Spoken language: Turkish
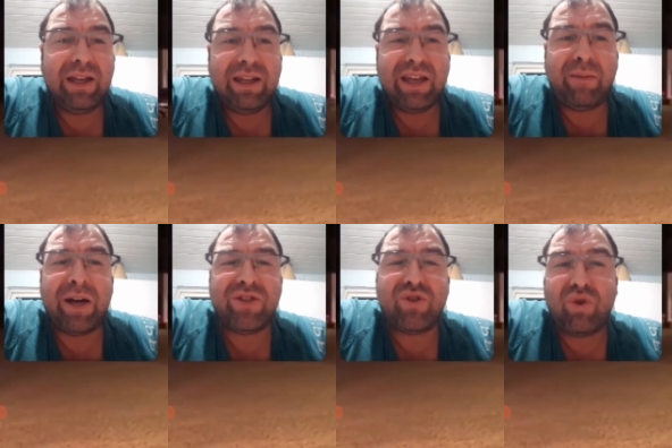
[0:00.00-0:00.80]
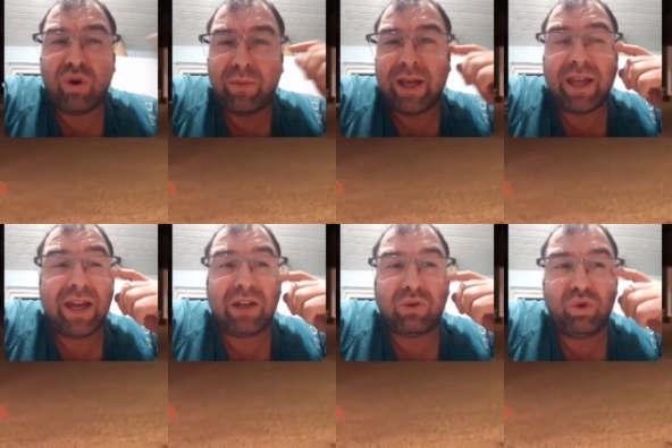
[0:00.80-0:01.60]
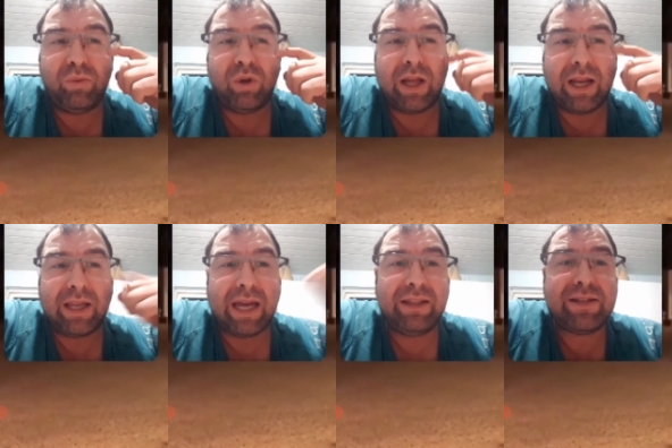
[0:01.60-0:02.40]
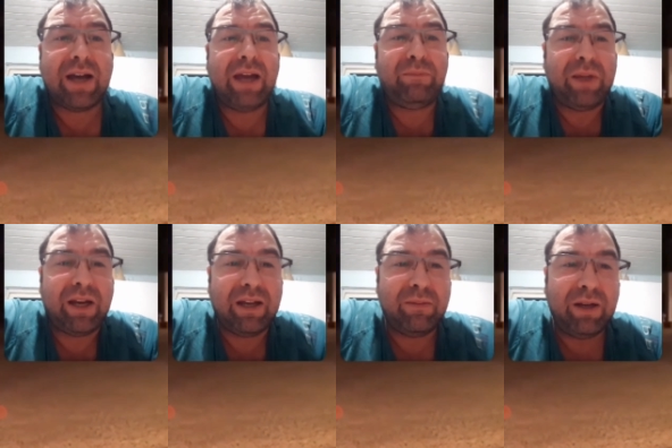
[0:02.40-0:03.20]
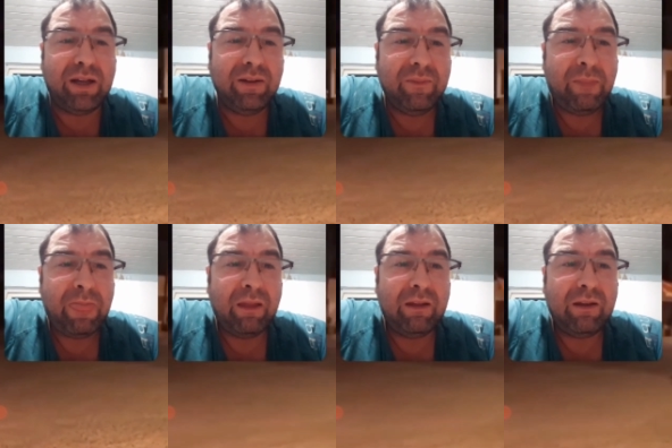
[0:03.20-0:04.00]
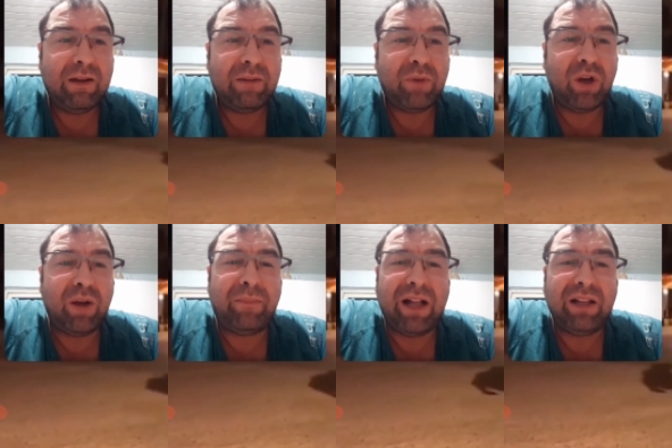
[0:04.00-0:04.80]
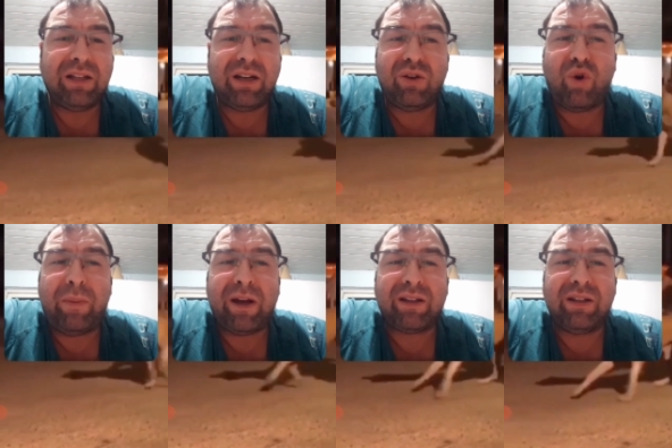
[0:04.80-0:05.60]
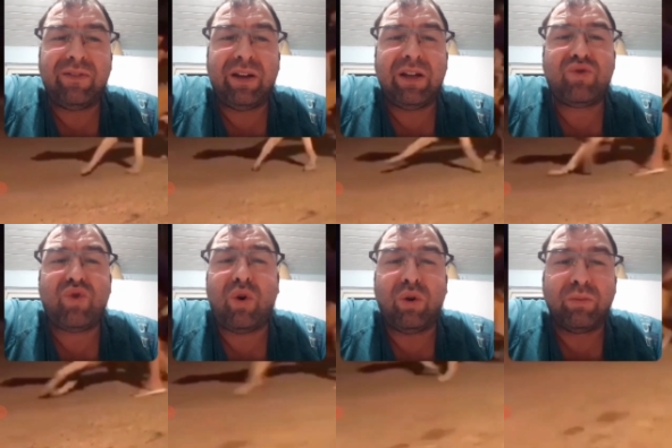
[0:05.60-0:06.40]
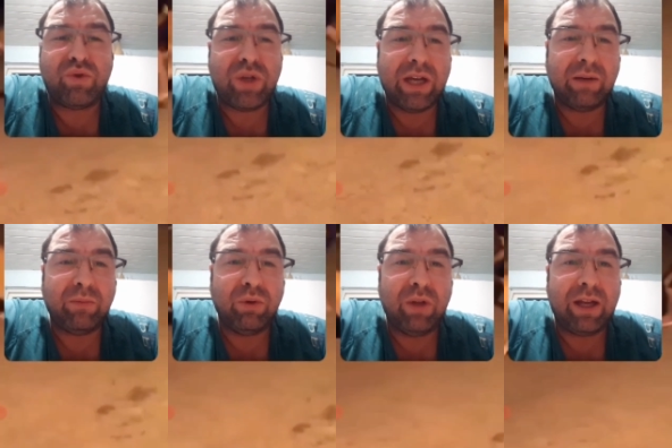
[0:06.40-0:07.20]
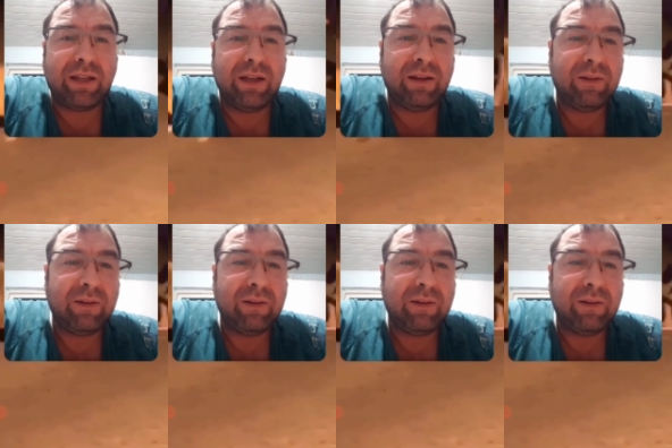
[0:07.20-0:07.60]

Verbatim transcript: yabancı görmeye gerek duymuyorlar yani. Kendi sahiplerine bile böyle baldırını kopardığı falan çok olmuş yani bunlarda.